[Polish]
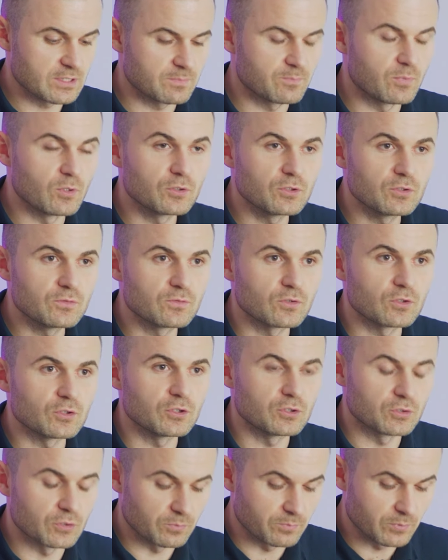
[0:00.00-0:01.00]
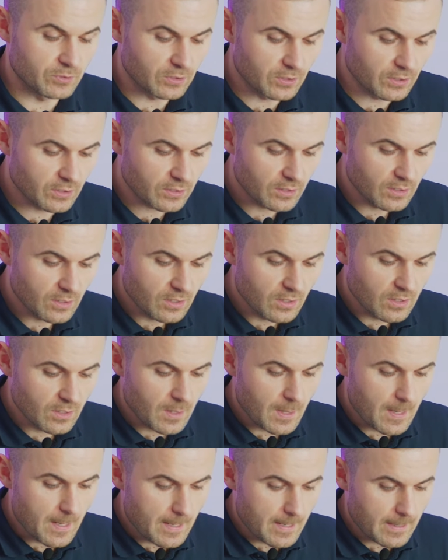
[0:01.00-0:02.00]
spoiwo i topnik,
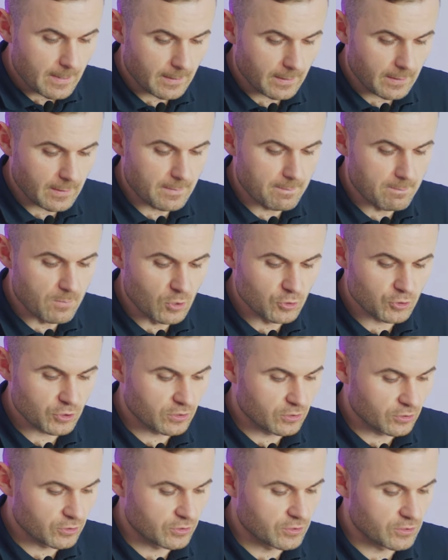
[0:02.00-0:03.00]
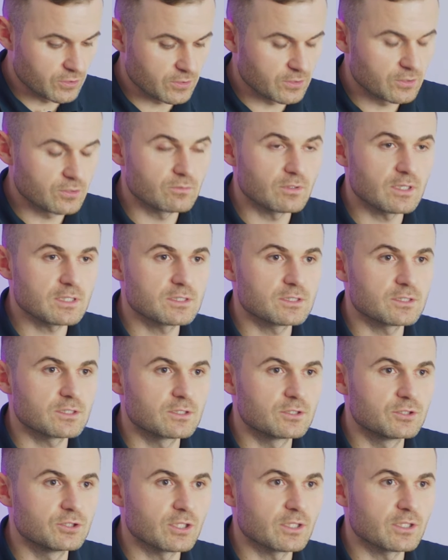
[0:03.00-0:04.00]
e, może dojść do sytuacji,
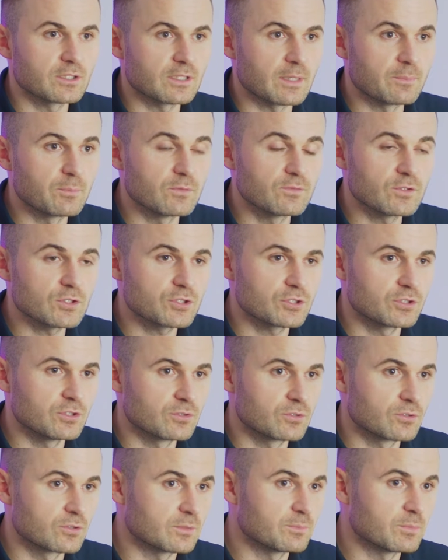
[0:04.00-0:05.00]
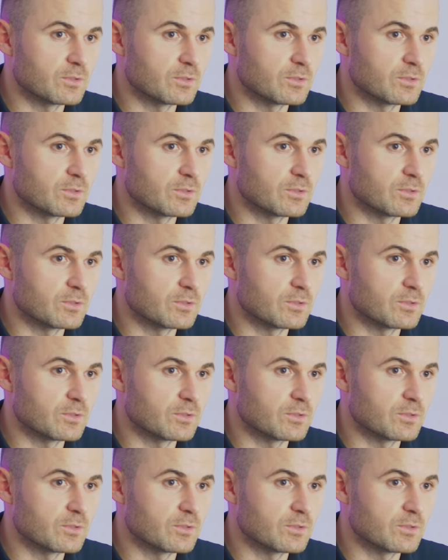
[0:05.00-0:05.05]
gdzie na powierzchni rury